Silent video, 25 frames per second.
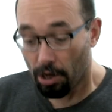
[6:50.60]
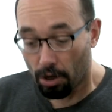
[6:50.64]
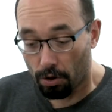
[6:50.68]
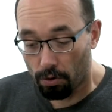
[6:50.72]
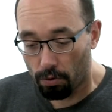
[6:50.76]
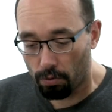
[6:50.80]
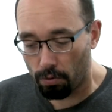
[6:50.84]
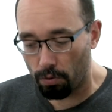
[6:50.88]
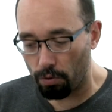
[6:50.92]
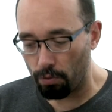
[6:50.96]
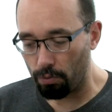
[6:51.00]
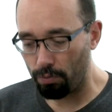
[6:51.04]

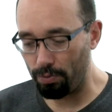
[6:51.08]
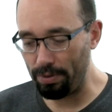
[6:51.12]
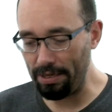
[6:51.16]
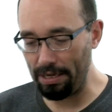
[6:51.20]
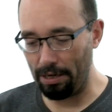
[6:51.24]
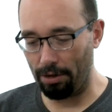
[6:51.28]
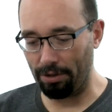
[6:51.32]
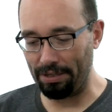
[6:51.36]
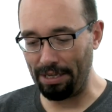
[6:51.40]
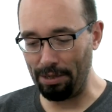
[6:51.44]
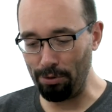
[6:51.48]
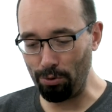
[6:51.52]
Euh, oui,
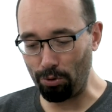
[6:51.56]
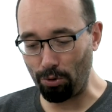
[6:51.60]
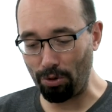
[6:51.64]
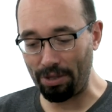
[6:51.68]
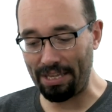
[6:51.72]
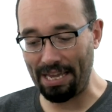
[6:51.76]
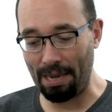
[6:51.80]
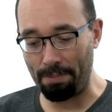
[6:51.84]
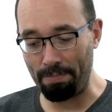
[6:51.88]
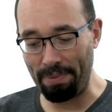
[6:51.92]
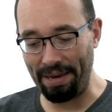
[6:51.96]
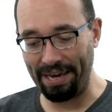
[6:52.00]
alors d'un autre
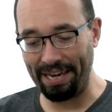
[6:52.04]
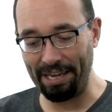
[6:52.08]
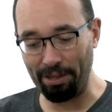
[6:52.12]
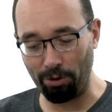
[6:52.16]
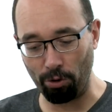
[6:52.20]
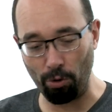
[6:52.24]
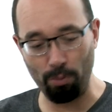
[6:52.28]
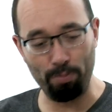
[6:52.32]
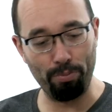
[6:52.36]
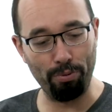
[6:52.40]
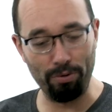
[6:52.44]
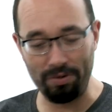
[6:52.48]
côté, à part
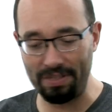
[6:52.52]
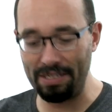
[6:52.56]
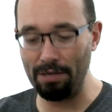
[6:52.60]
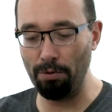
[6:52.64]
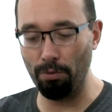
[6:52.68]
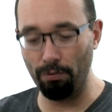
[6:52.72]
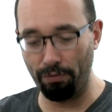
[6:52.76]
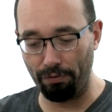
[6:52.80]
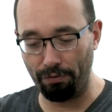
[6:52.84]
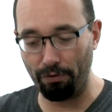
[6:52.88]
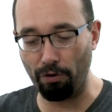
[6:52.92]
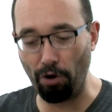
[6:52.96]
être posé,
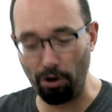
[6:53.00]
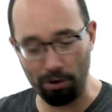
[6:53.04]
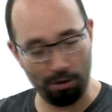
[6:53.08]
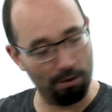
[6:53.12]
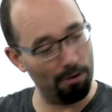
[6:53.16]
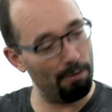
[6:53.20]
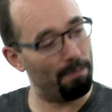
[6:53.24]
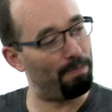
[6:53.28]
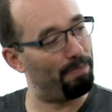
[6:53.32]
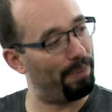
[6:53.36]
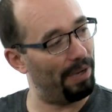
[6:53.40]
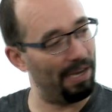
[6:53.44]
on frotte
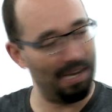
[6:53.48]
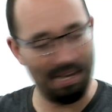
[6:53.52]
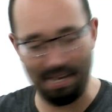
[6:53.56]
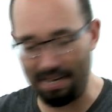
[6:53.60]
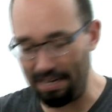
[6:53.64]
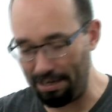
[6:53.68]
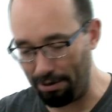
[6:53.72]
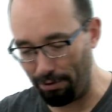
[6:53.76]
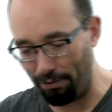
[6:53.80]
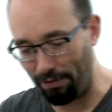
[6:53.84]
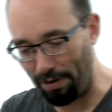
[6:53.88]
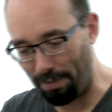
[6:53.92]

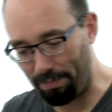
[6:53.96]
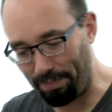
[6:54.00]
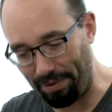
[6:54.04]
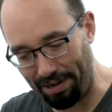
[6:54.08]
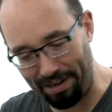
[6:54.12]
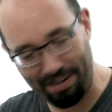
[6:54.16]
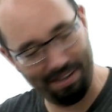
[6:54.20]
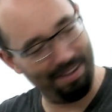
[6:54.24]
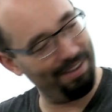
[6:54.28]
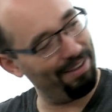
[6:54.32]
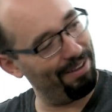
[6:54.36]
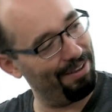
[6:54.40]
pas. Euh, on toucher,
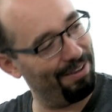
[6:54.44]
c'est